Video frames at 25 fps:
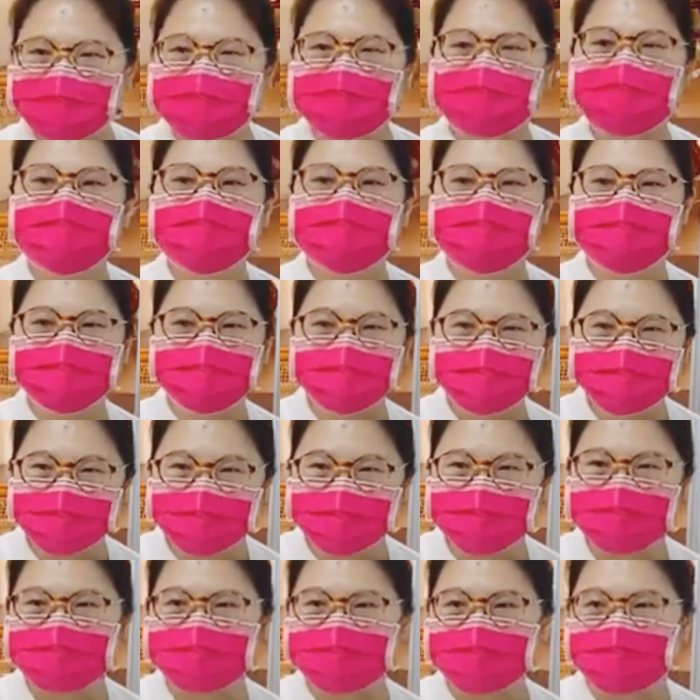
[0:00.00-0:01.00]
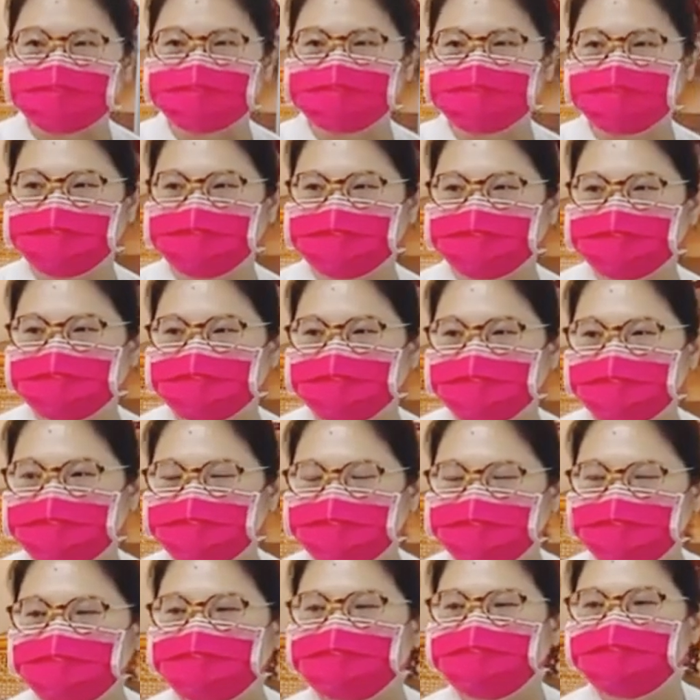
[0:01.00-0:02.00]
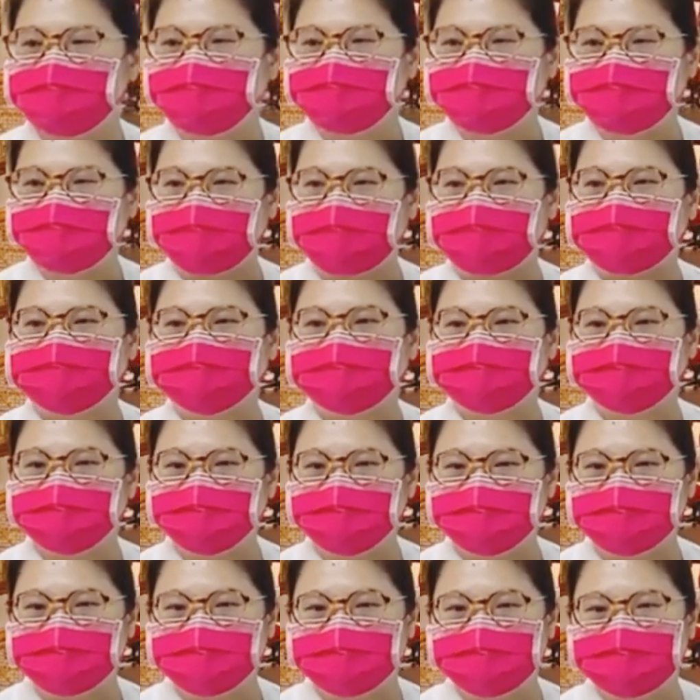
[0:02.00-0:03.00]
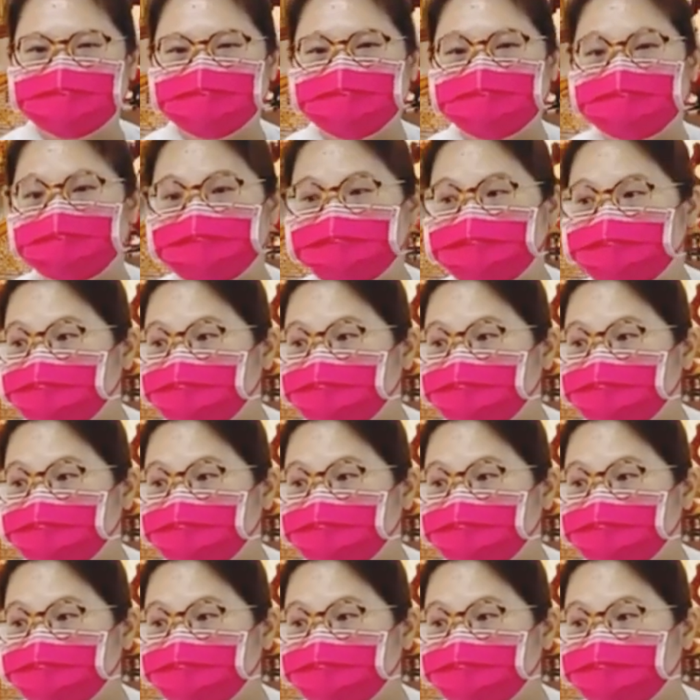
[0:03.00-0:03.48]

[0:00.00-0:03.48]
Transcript: 清去发这个愿，因为我们不会去管你